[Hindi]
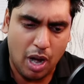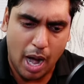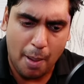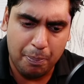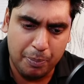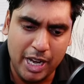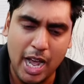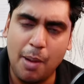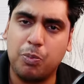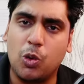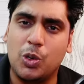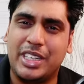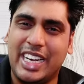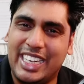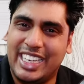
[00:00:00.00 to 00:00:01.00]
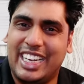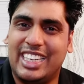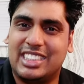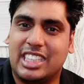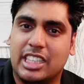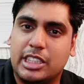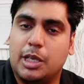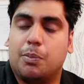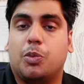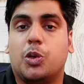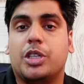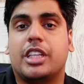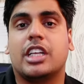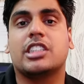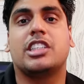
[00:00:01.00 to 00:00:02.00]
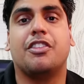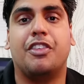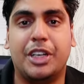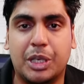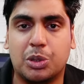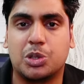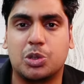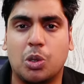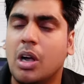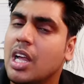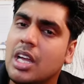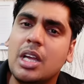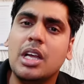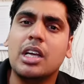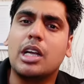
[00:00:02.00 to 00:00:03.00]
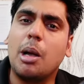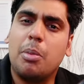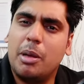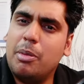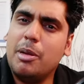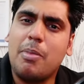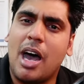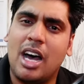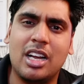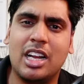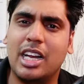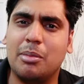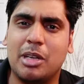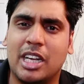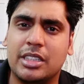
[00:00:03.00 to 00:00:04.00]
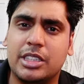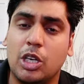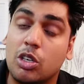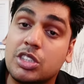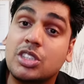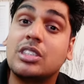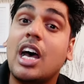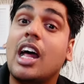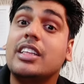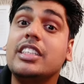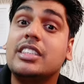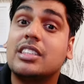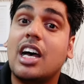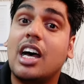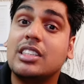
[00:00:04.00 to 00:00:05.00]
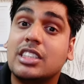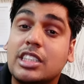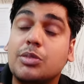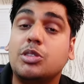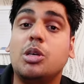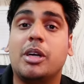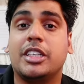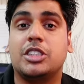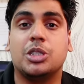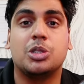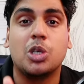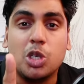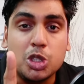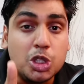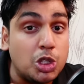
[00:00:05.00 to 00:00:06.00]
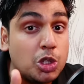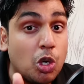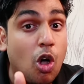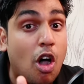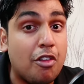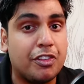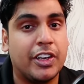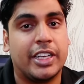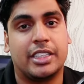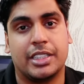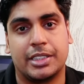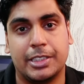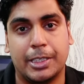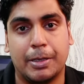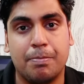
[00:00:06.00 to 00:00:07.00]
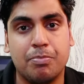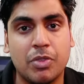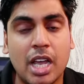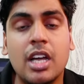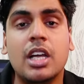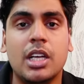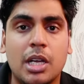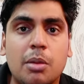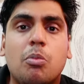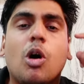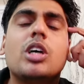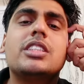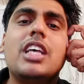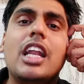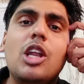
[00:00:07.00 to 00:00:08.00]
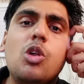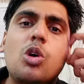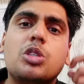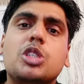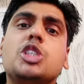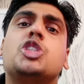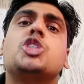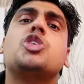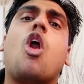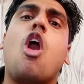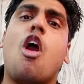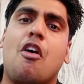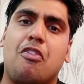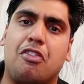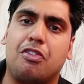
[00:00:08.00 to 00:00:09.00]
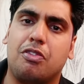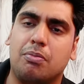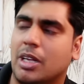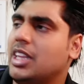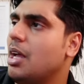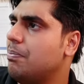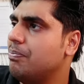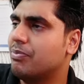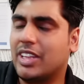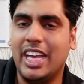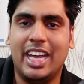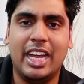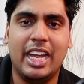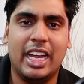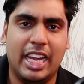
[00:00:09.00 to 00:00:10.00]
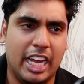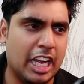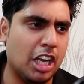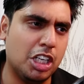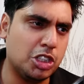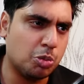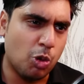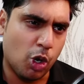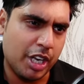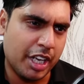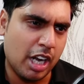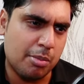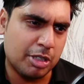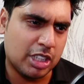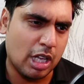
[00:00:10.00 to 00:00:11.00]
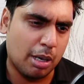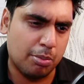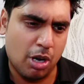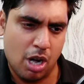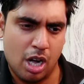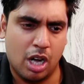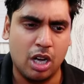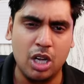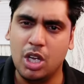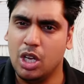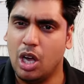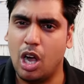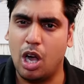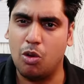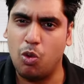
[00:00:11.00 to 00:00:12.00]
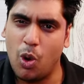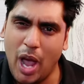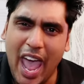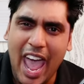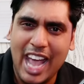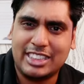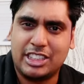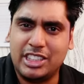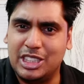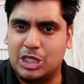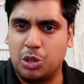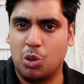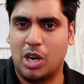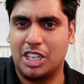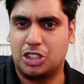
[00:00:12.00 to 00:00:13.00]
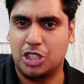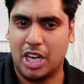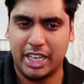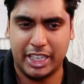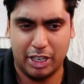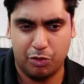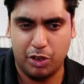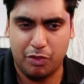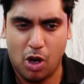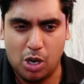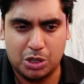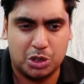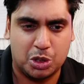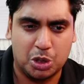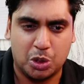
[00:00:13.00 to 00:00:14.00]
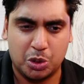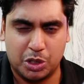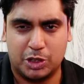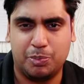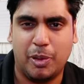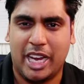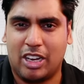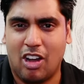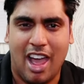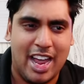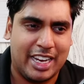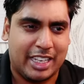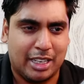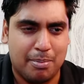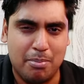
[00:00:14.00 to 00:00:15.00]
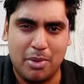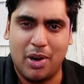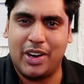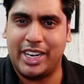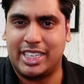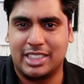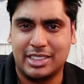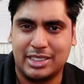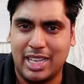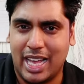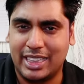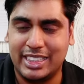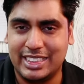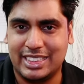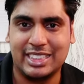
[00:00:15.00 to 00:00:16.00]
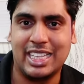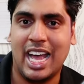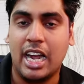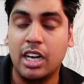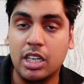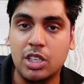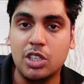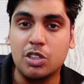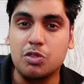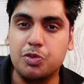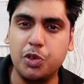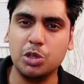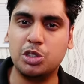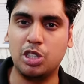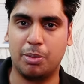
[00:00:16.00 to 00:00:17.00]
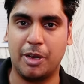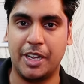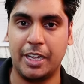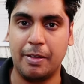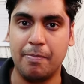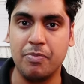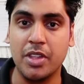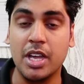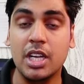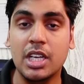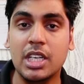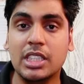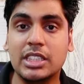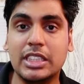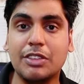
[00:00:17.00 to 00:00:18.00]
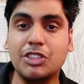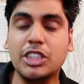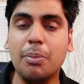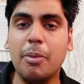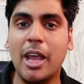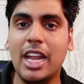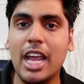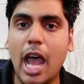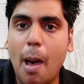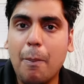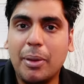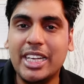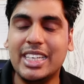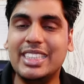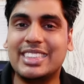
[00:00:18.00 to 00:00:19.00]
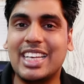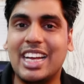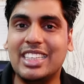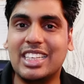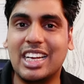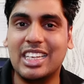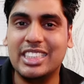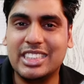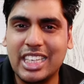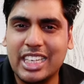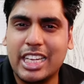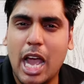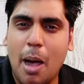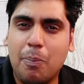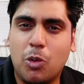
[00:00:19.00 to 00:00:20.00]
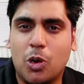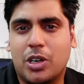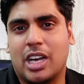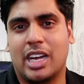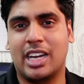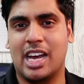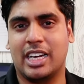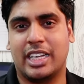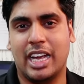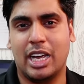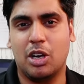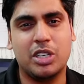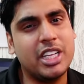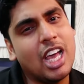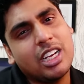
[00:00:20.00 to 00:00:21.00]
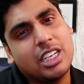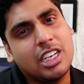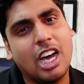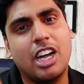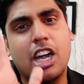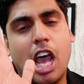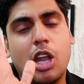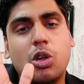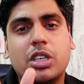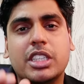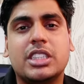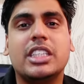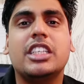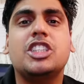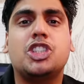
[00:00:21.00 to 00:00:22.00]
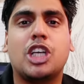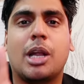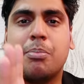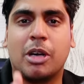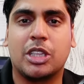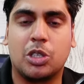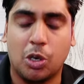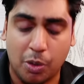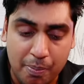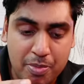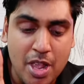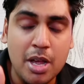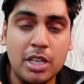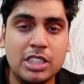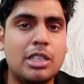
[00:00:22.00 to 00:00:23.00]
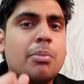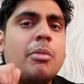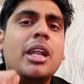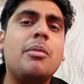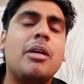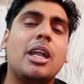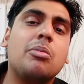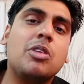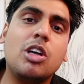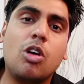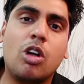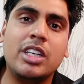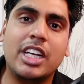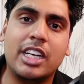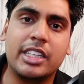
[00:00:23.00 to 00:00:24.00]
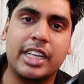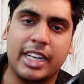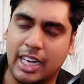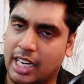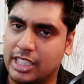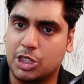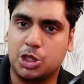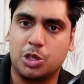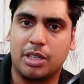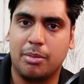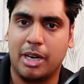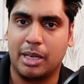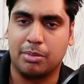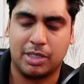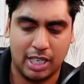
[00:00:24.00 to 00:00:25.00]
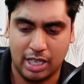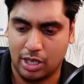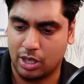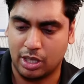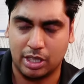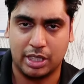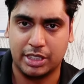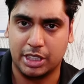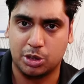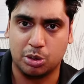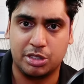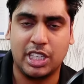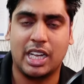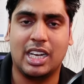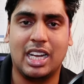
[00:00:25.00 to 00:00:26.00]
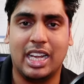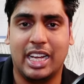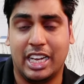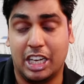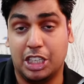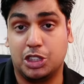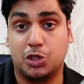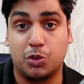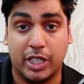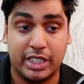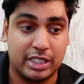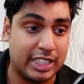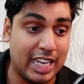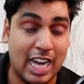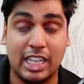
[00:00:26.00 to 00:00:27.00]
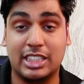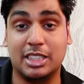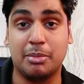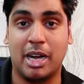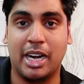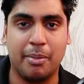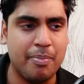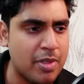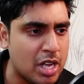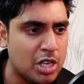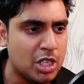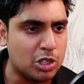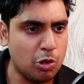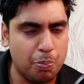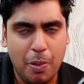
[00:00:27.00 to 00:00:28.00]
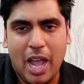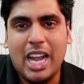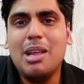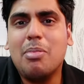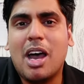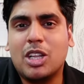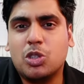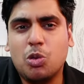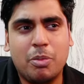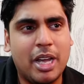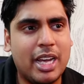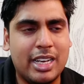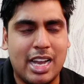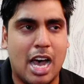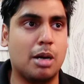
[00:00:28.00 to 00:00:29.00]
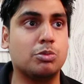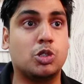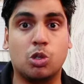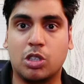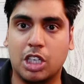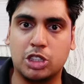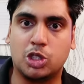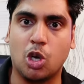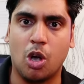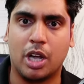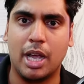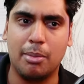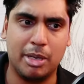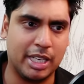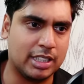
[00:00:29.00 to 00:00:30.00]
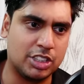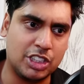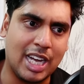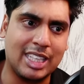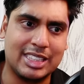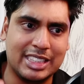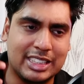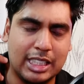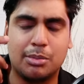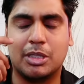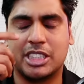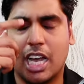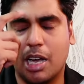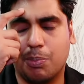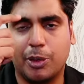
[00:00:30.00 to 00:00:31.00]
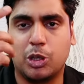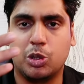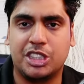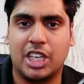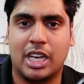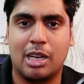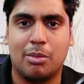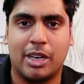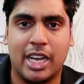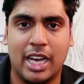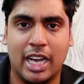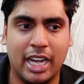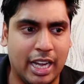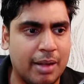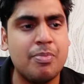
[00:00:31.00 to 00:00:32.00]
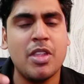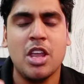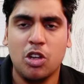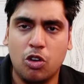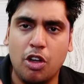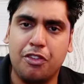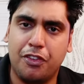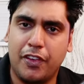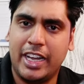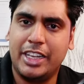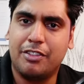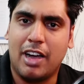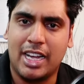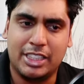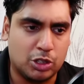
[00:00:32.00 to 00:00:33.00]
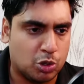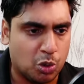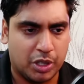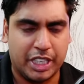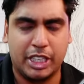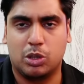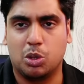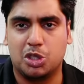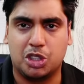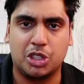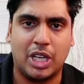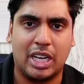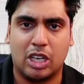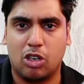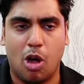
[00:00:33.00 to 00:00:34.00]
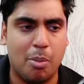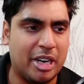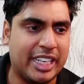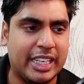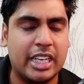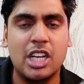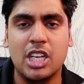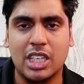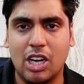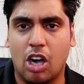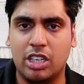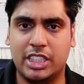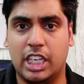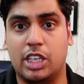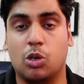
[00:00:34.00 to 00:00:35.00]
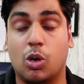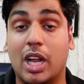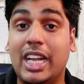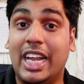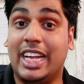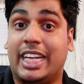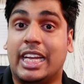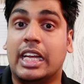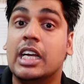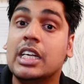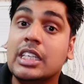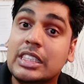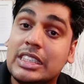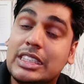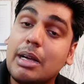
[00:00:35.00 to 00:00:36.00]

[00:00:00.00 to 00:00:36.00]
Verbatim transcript: वो अपने आप को डेडिकेट करती हैं पूरी तरह से वीडियोज़ को कभी भी बहाना नहीं बनाती और साथ ही साथ सबसे बड़ी चीज़ शो ऑफ नहीं करती हैं बहुत सारे लोग होते हैं शो ऑफ मतलब के इंग्लिश बोलेंगे ना मतलब आ, आ, वो एक्सेंट होना चाहिए वी वॉन्ट टू स्पीक लाइक अमेरिकन एंड दिस एंड दैट वो सब नहीं सबसे पहले आप ये डिसाइड कर लीजिए कि आपको करना क्या है और यार कर डालो किसी की शर्म मत करो जब मैंने मैडम का कंटेंट देखा यशोदा मैडम का और ये जो चैनल है इंग्लिश विद देहाती मैडम तो पहली बार तो मैं नाम सुनकर चौंक गया मैंने कहा शायद किसी ने मजाक में कोई चैनल बनाया है कोई फनी वाइन्स होगी कुछ कॉमेडी कॉन्टेंट होगा लेकिन